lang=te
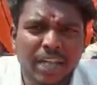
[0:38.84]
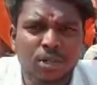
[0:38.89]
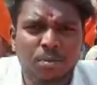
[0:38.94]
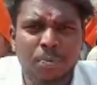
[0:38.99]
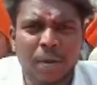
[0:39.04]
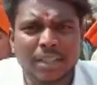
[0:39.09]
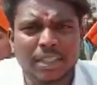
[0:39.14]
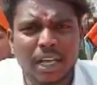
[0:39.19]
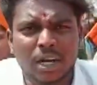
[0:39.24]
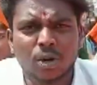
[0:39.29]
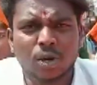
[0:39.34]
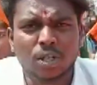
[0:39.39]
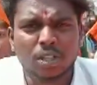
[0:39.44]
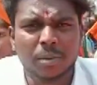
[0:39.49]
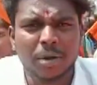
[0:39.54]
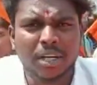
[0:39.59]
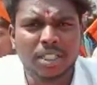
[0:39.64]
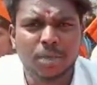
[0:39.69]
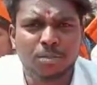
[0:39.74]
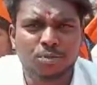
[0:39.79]
గేట్లు బద్దలు
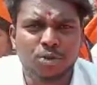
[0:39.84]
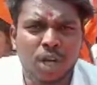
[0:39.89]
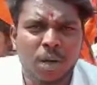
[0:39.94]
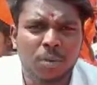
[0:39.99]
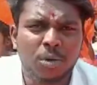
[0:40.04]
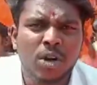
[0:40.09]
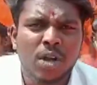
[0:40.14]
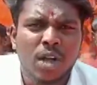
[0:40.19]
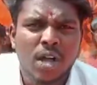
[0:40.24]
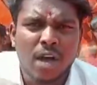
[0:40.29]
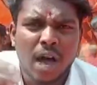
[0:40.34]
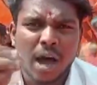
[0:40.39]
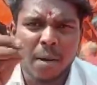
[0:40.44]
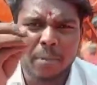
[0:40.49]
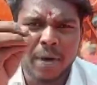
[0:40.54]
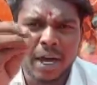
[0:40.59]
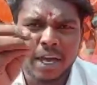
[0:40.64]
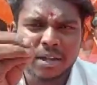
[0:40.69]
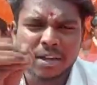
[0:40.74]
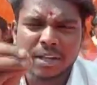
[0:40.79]
కొడతామని చెప్తున్నాము
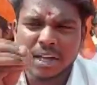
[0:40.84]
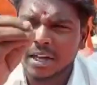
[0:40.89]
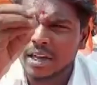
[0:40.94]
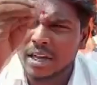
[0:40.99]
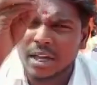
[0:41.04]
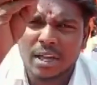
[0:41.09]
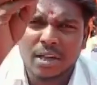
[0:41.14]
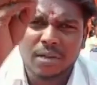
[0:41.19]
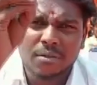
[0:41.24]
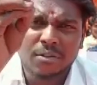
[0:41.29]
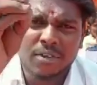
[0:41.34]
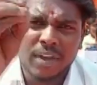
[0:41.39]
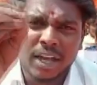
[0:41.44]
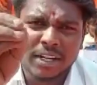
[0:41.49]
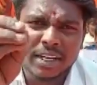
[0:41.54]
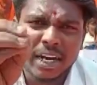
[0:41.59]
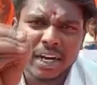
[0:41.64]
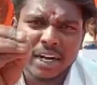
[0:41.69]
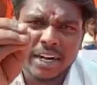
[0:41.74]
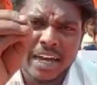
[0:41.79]
అమ్మాయికి
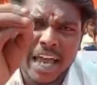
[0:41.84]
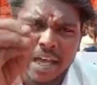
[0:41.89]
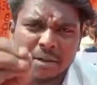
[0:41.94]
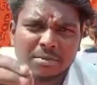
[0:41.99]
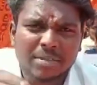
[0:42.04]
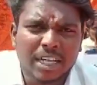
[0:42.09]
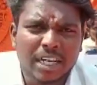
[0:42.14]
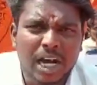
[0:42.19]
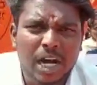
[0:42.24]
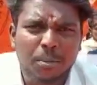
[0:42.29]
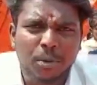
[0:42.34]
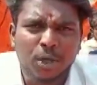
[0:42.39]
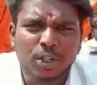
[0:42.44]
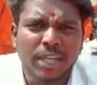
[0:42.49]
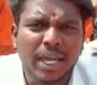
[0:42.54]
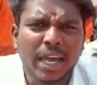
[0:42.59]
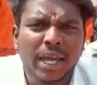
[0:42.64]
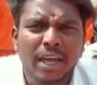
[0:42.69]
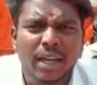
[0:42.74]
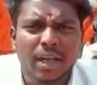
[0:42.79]
వెంటనే న్యాయం
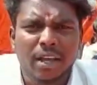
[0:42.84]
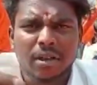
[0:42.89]
జరగకపోతే